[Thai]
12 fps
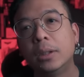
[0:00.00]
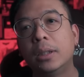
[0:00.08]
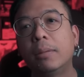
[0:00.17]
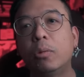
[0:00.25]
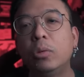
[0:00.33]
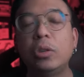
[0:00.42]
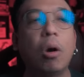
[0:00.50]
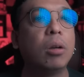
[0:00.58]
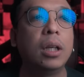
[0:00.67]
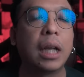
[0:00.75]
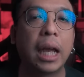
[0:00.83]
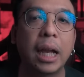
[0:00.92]
นะครับคุณจอง
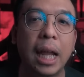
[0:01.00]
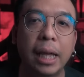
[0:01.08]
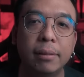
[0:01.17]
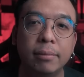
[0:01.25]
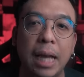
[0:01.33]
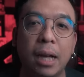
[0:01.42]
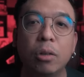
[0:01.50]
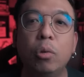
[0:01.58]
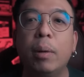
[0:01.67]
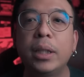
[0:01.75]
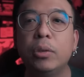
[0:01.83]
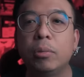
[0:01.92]
เรื่องไหนก็ได้ อยากดู
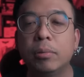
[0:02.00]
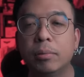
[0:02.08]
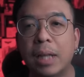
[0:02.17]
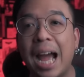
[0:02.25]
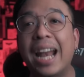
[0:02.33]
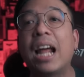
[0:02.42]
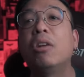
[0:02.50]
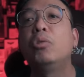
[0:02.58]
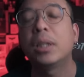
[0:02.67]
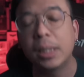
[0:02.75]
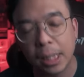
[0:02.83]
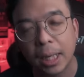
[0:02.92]
มันหยุดหาหนังดู
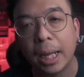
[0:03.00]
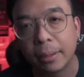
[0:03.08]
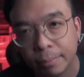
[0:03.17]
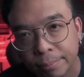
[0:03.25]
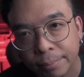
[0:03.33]
สักเรื่องแล้วกัน